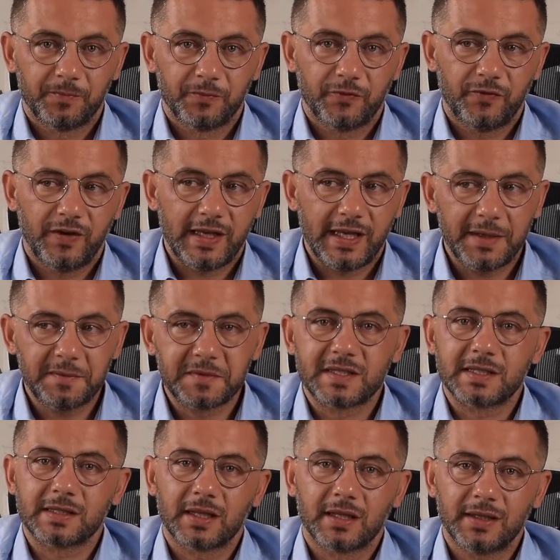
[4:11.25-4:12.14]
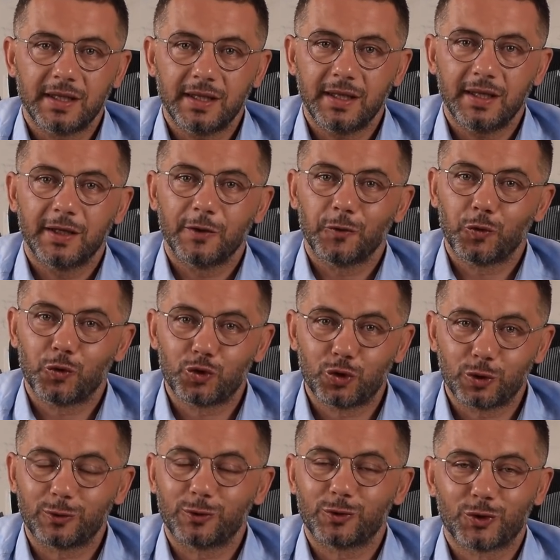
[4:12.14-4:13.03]
Ve hepsinde de
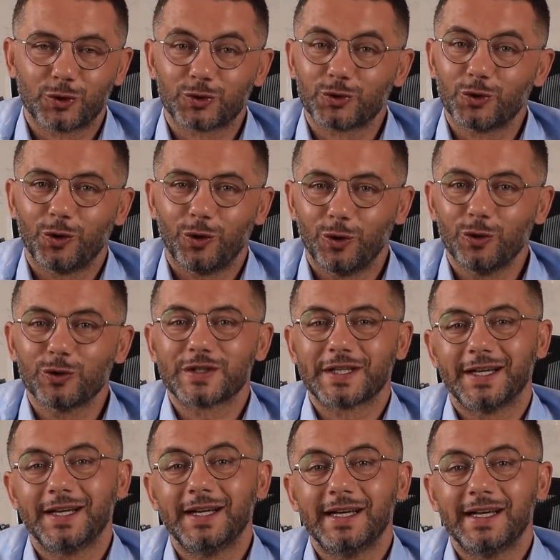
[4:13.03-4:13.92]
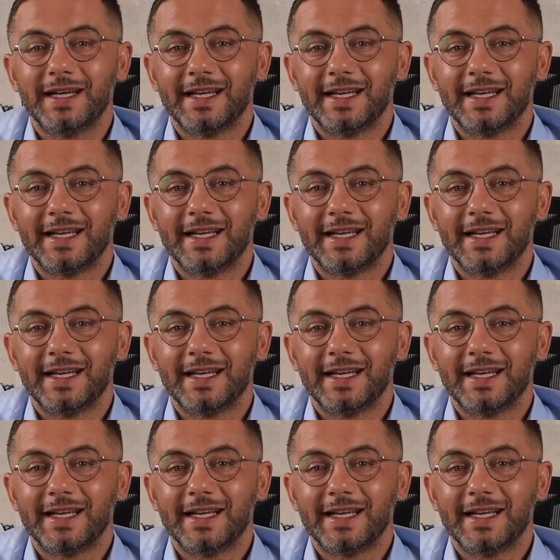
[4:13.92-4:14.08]
küçük küçük de olsa